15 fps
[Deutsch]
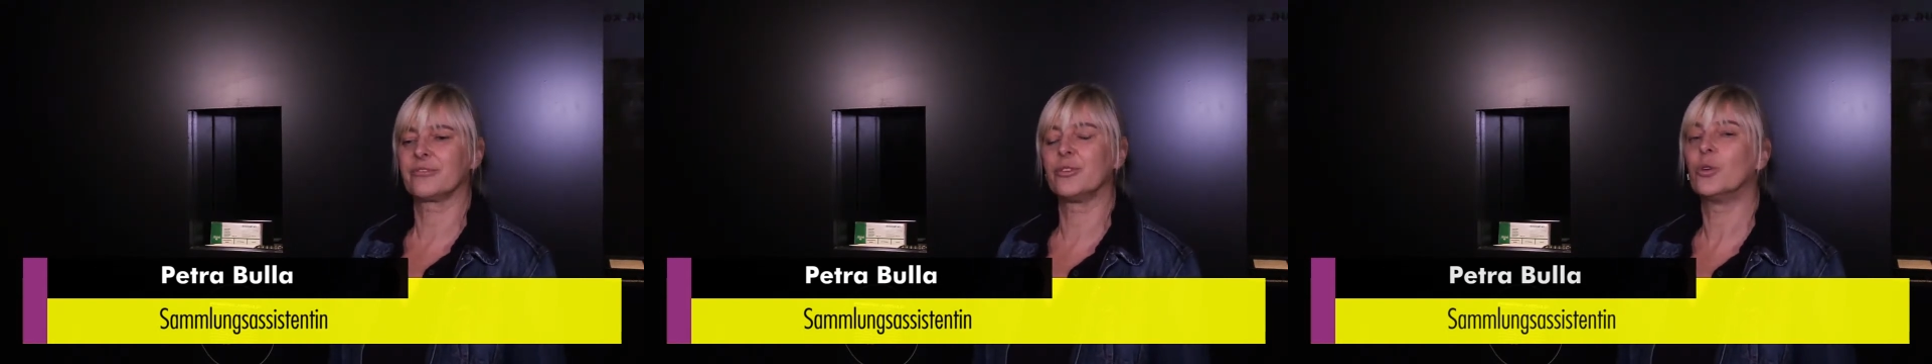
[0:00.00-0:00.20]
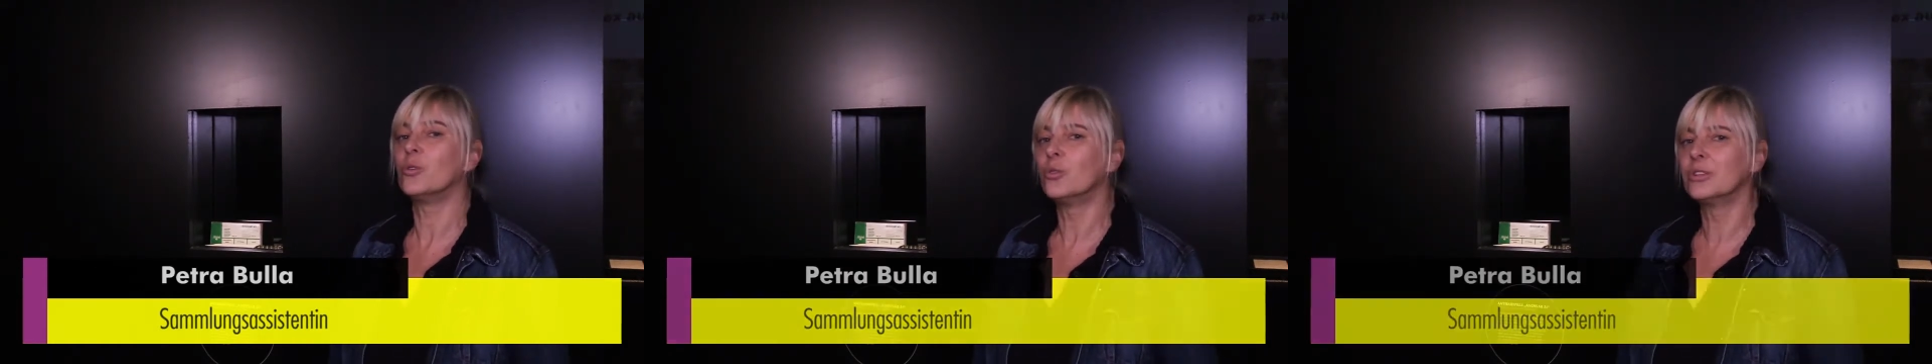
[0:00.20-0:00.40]

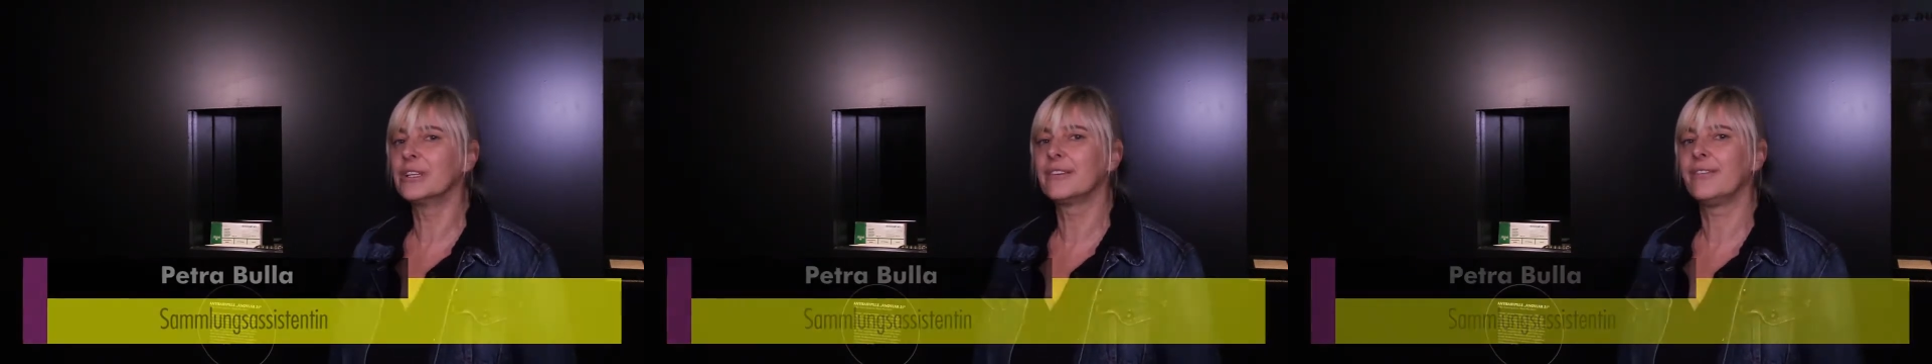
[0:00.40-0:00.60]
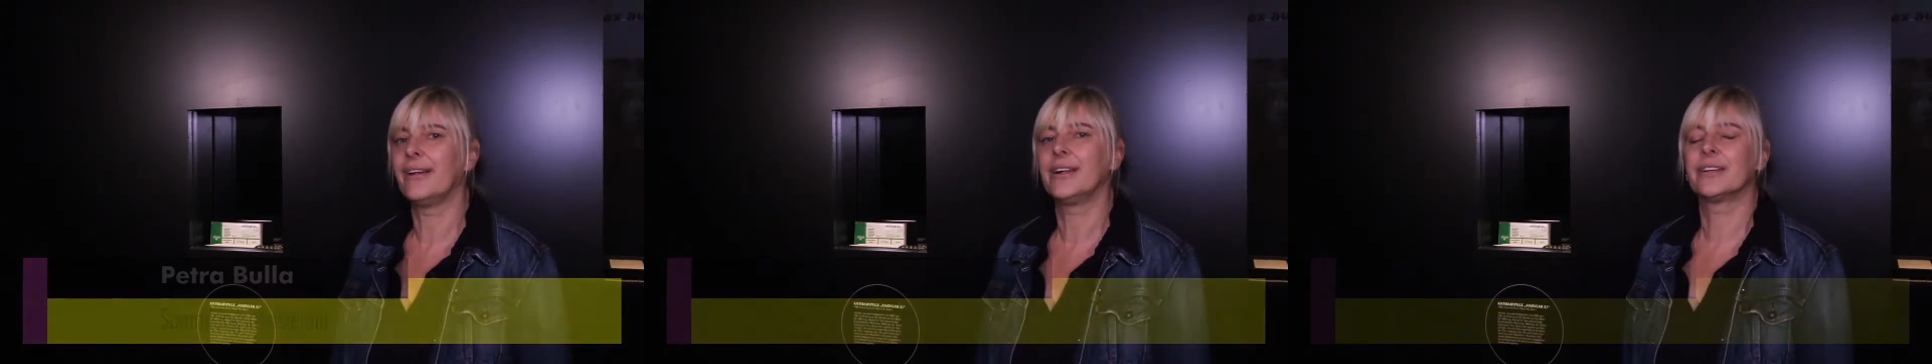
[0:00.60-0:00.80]
vor
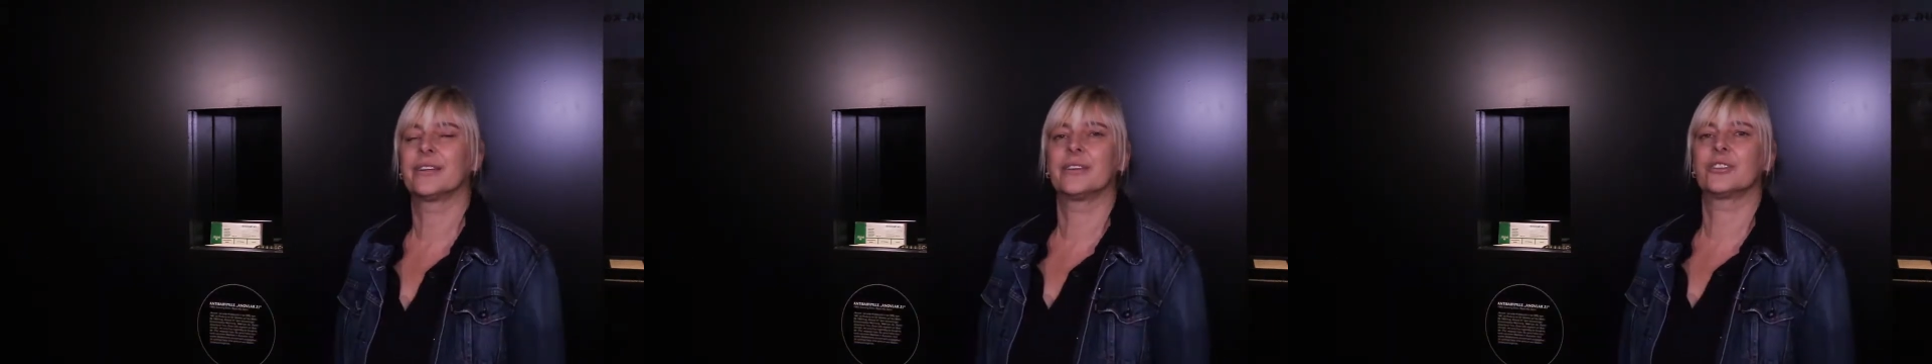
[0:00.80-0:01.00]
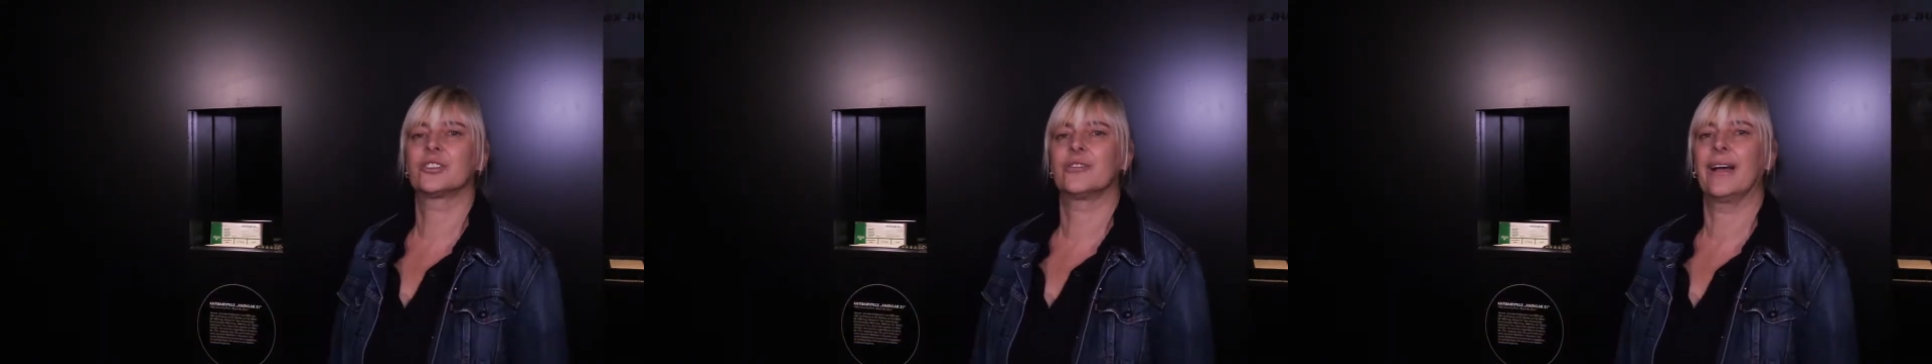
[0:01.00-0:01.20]

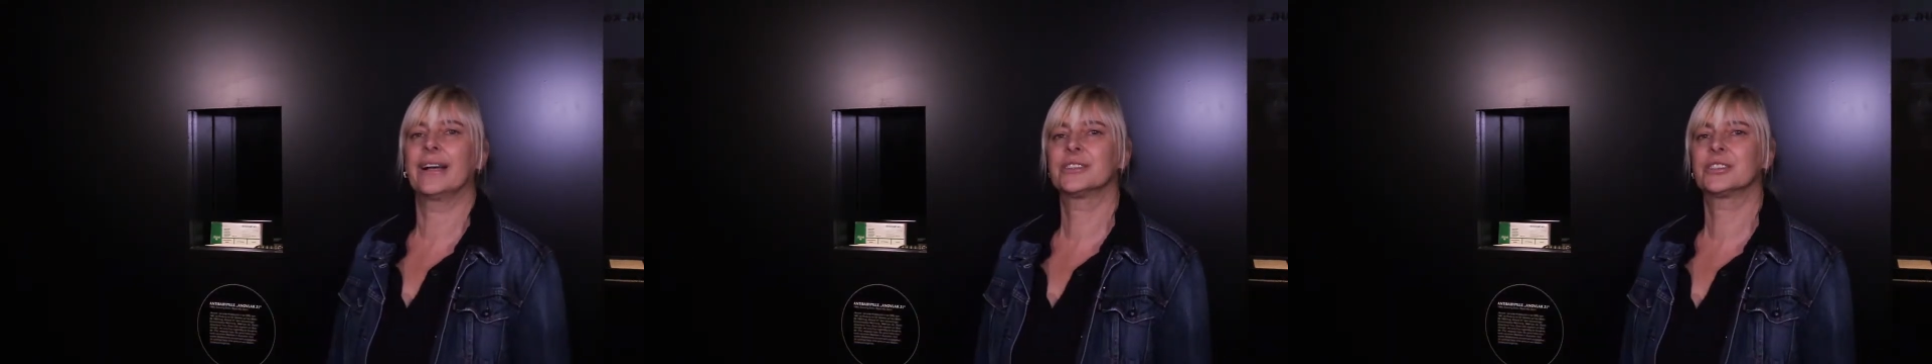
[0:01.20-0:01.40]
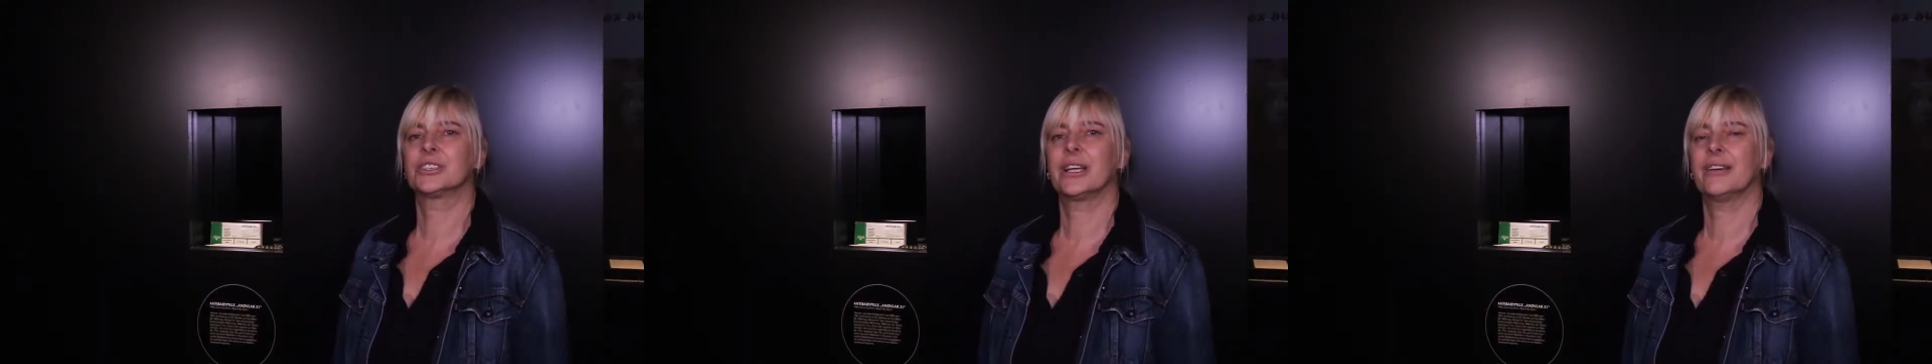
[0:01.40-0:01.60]
ungewählter
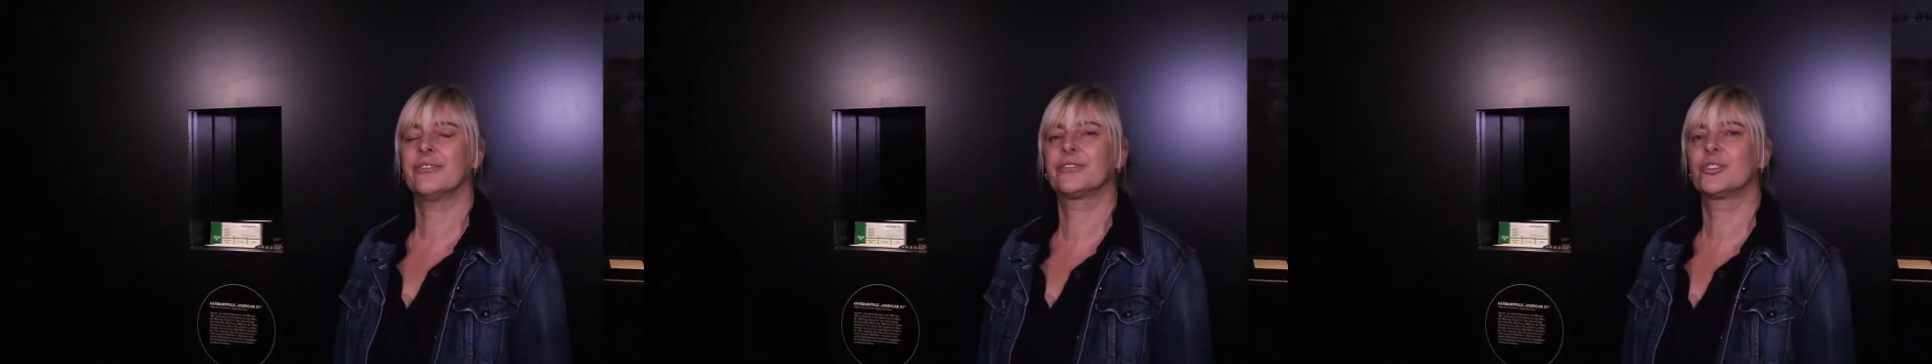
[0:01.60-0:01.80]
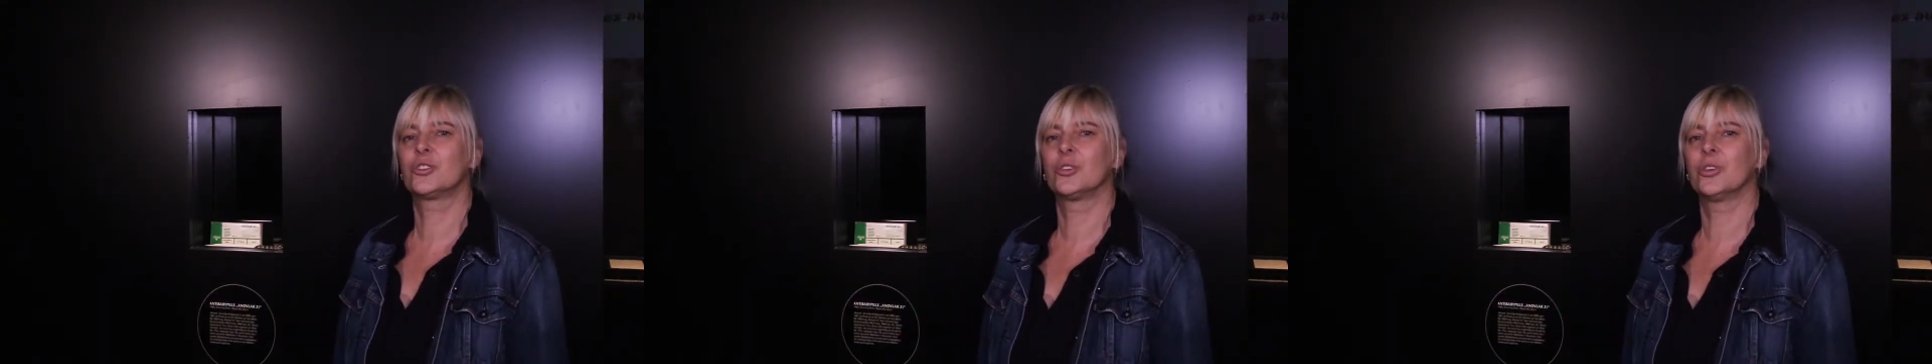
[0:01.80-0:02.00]

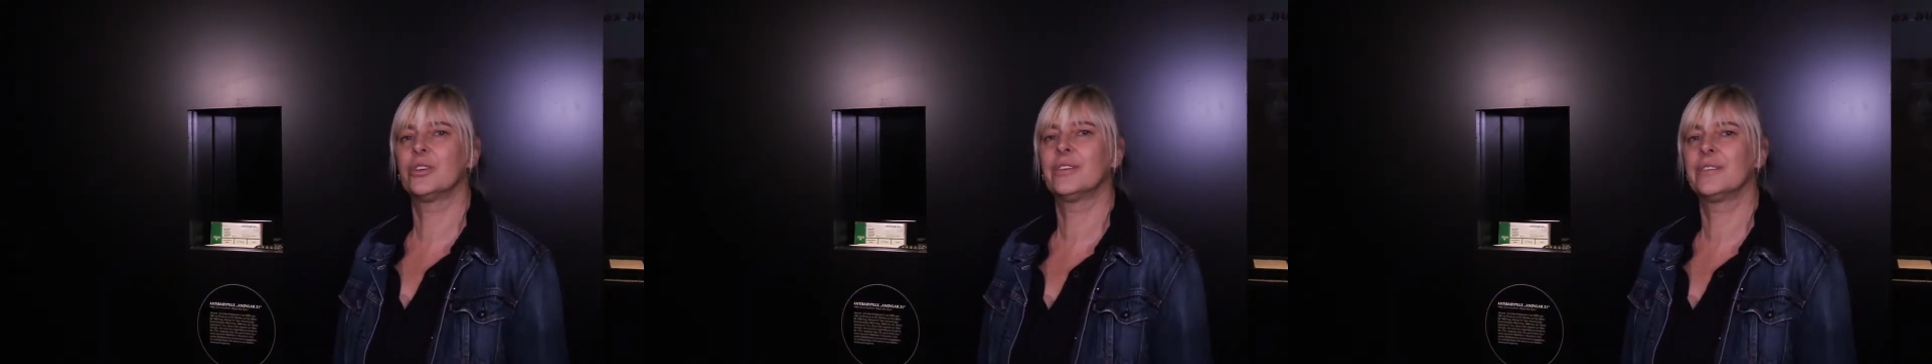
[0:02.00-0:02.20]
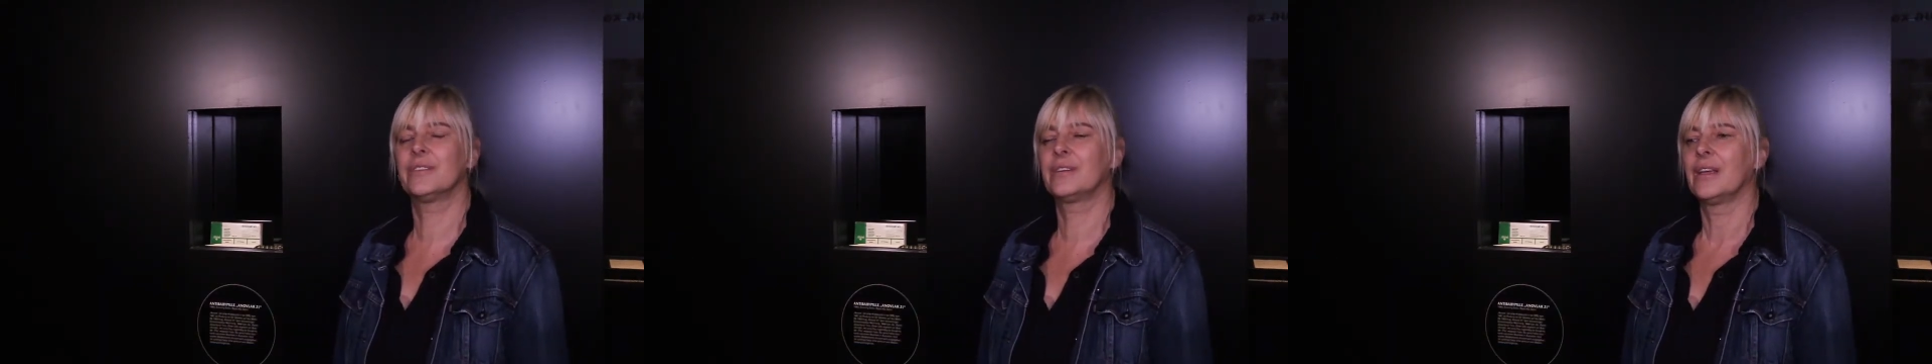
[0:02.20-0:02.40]
Schwangerschaft
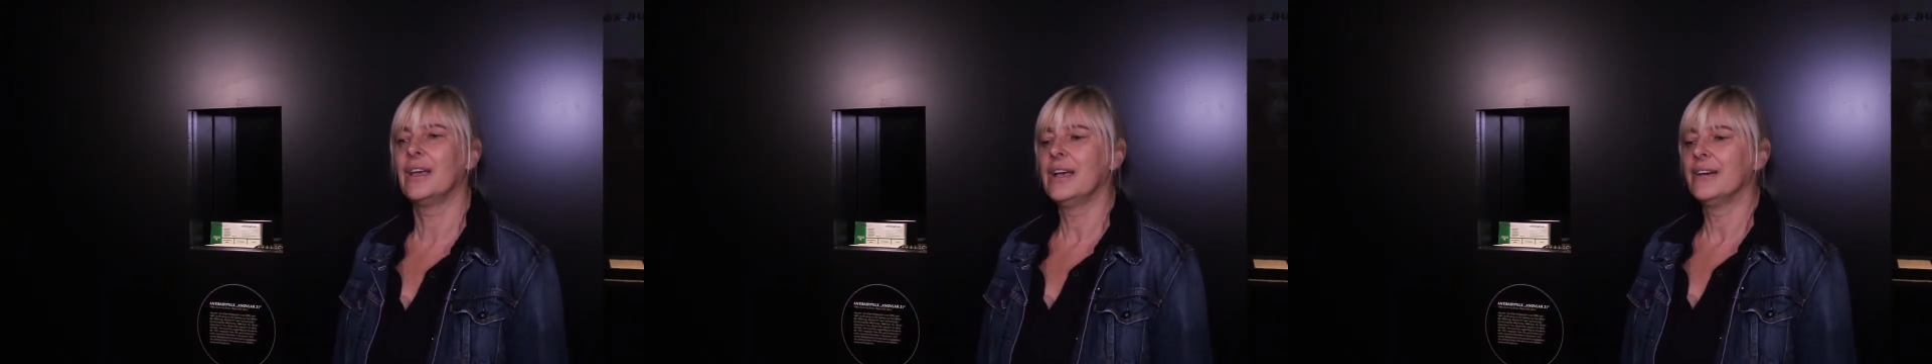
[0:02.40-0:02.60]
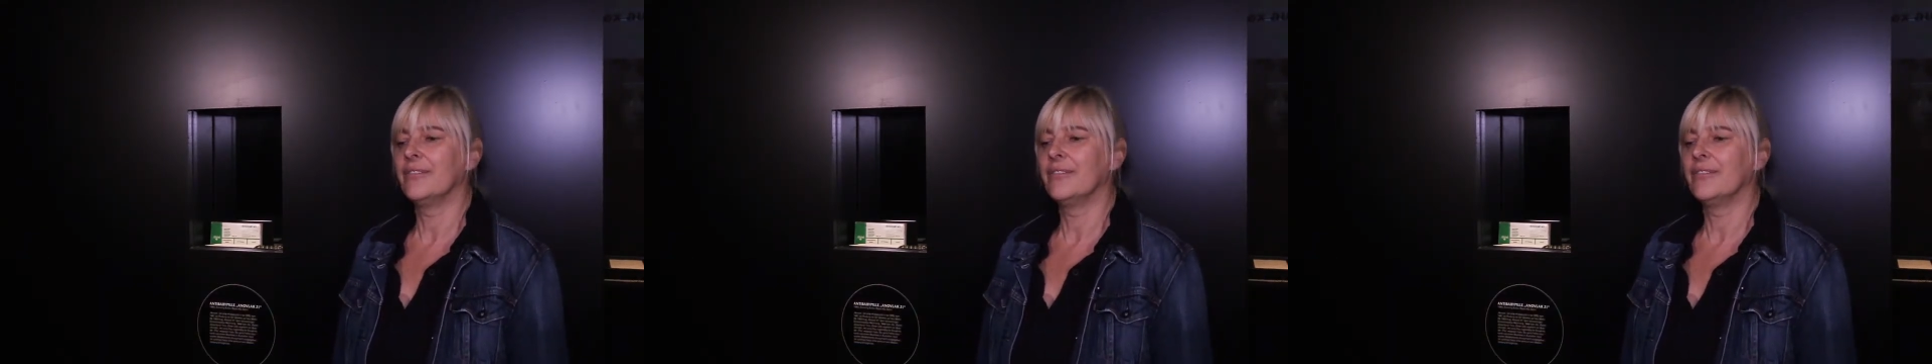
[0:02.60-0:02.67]
schützt,